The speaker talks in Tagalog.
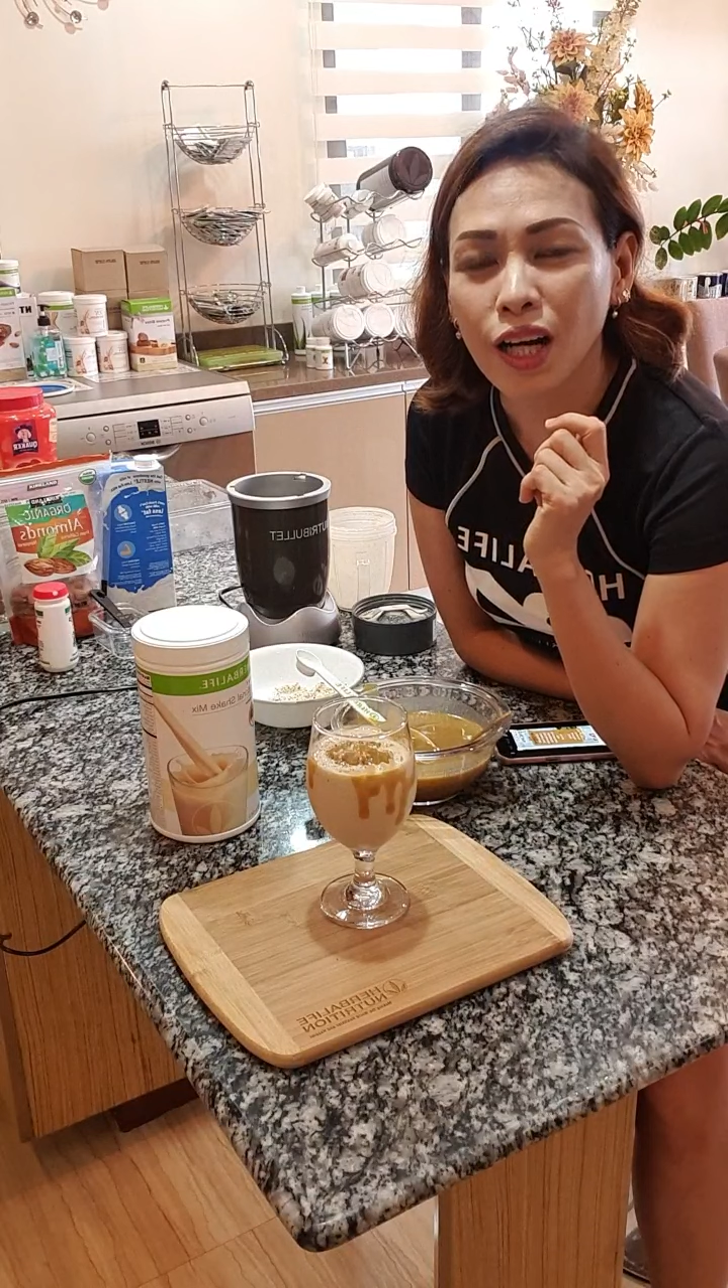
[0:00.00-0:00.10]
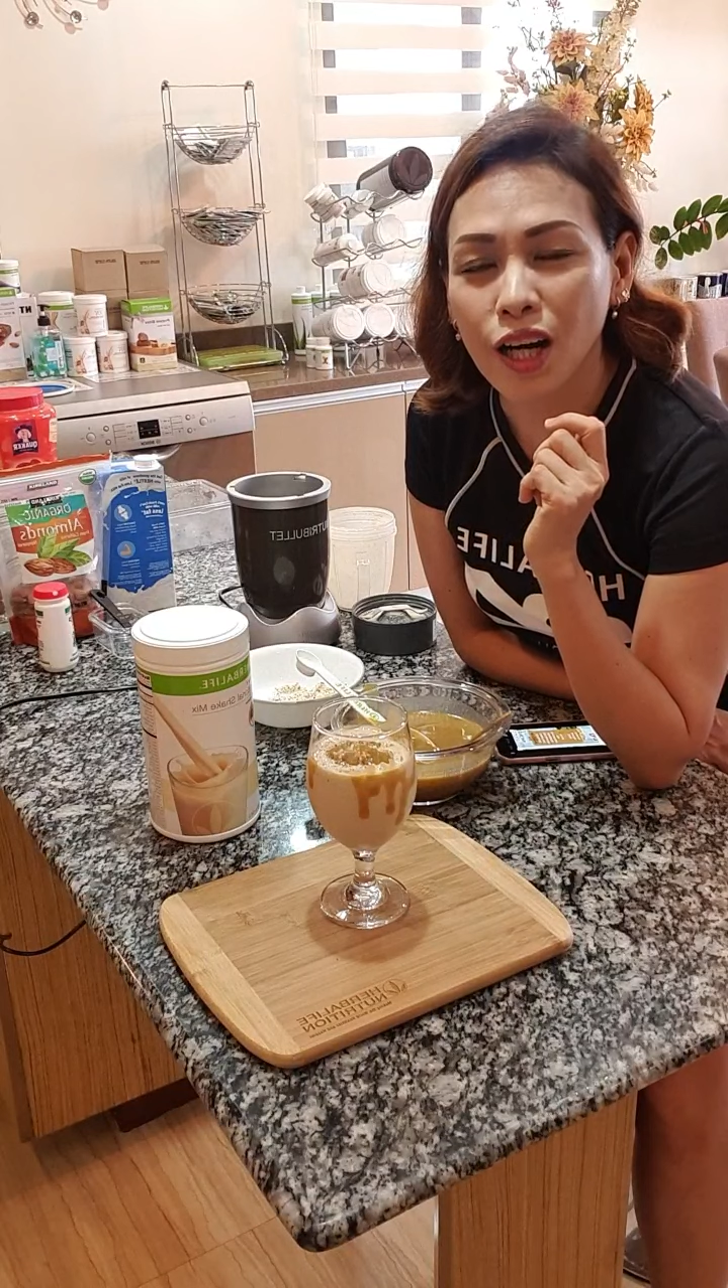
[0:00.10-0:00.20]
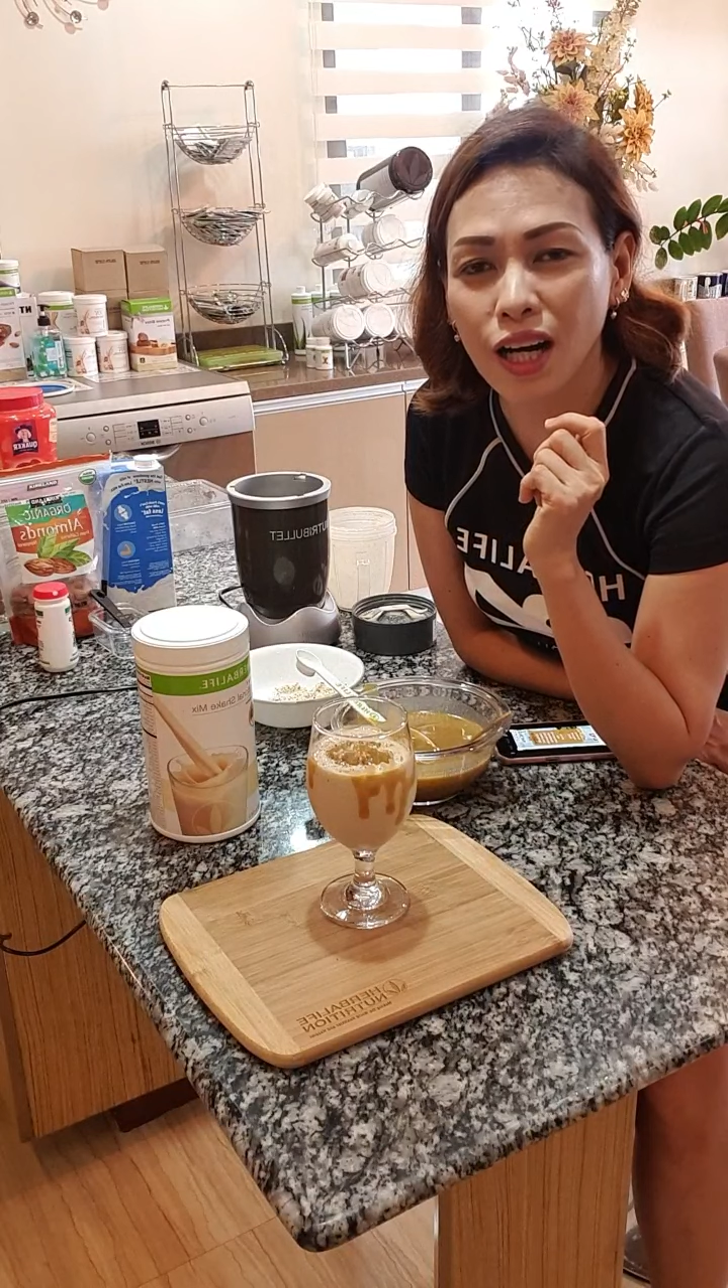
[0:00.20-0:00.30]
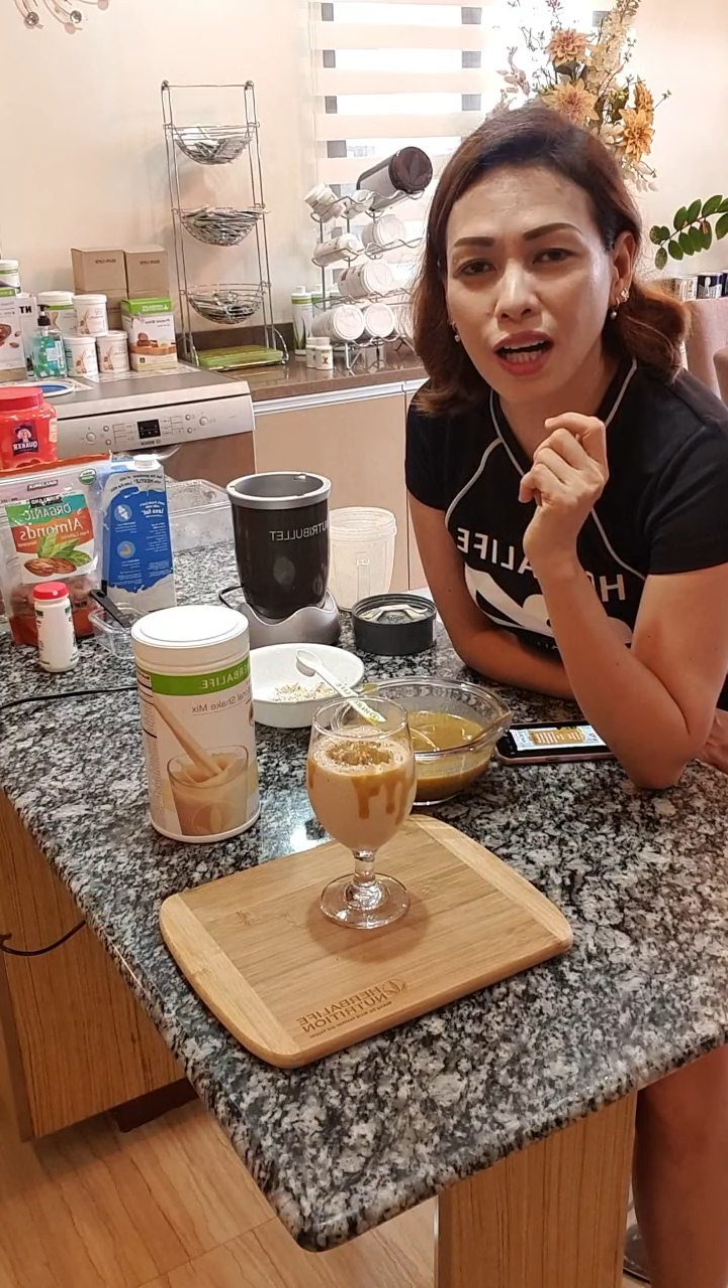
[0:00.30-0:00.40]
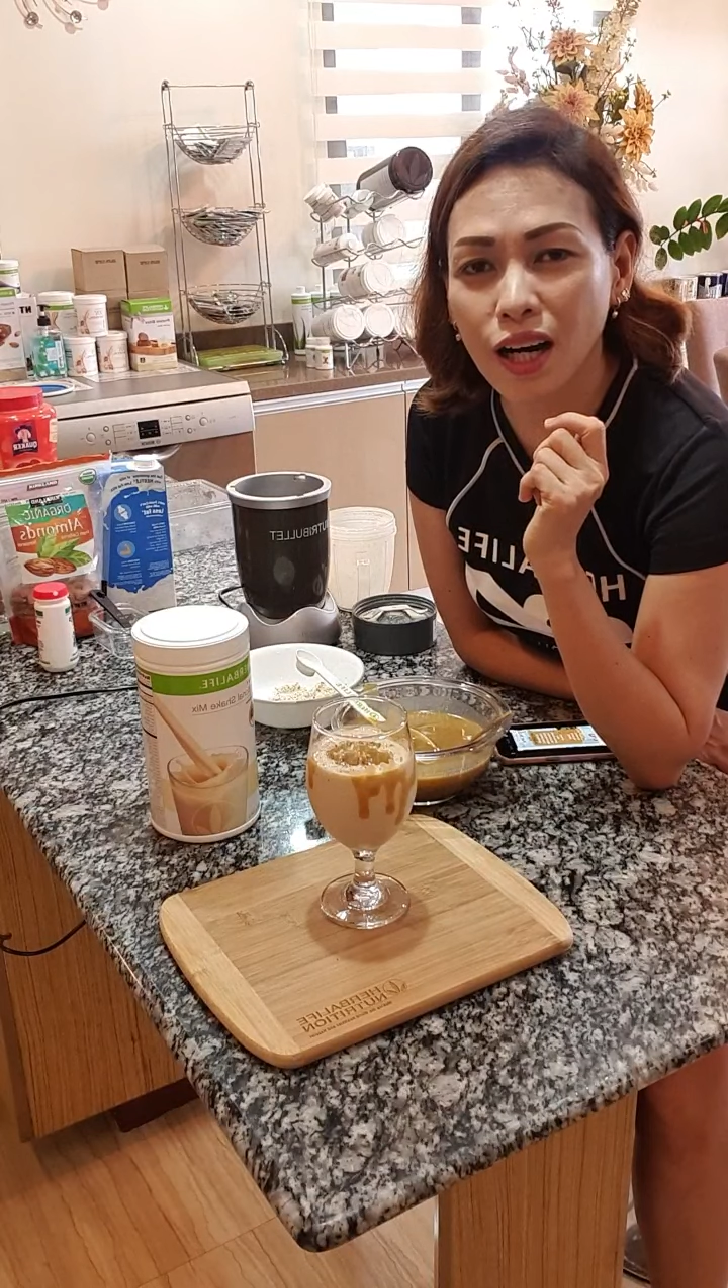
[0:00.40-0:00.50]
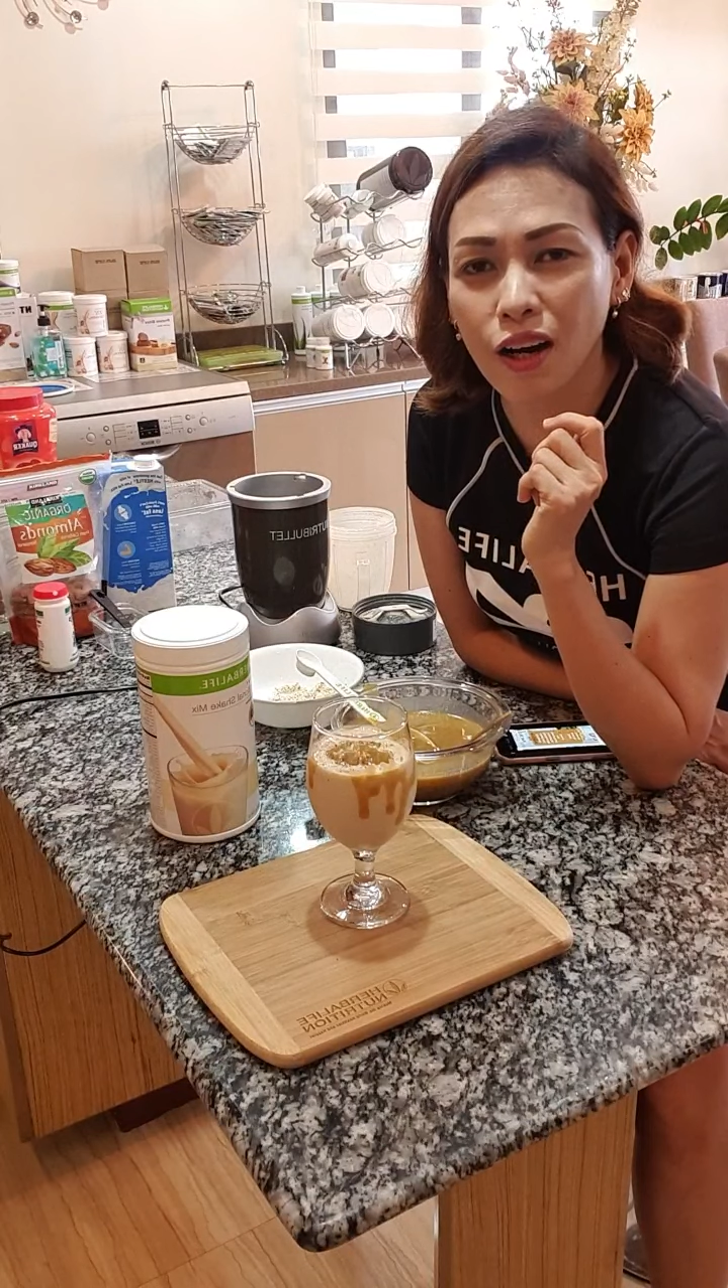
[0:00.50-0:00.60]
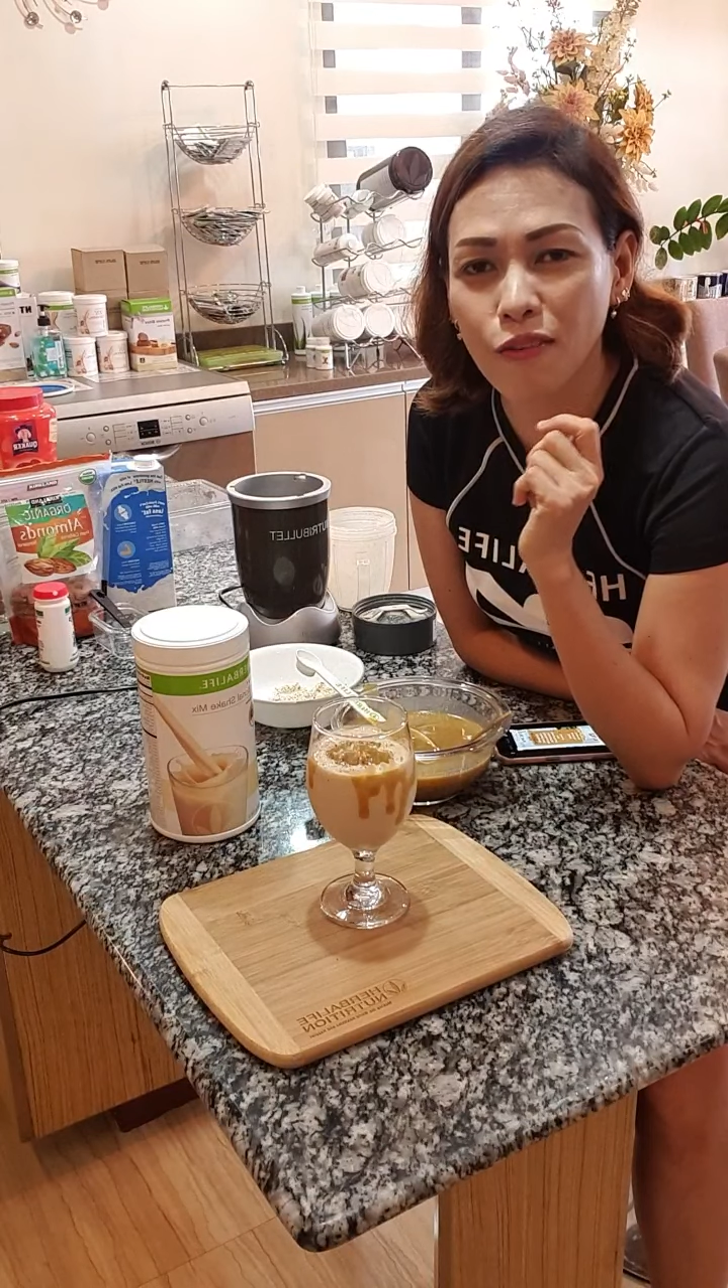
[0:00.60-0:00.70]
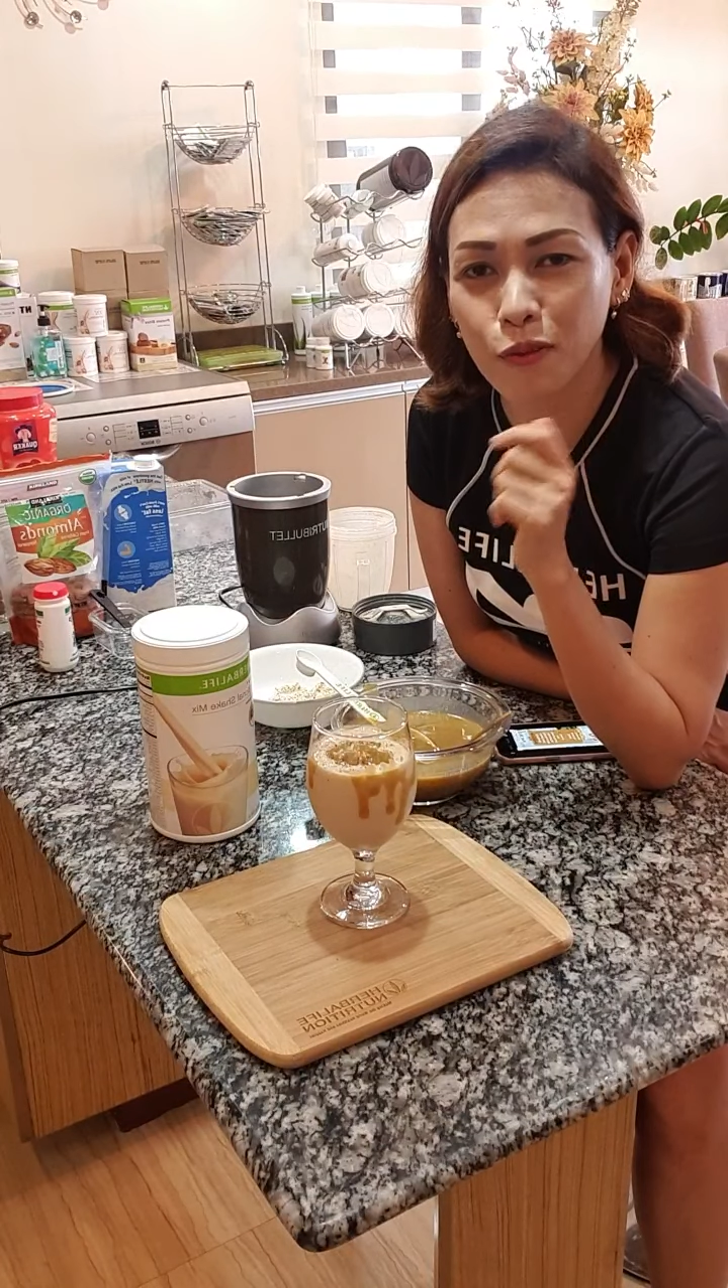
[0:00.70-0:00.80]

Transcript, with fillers: uh,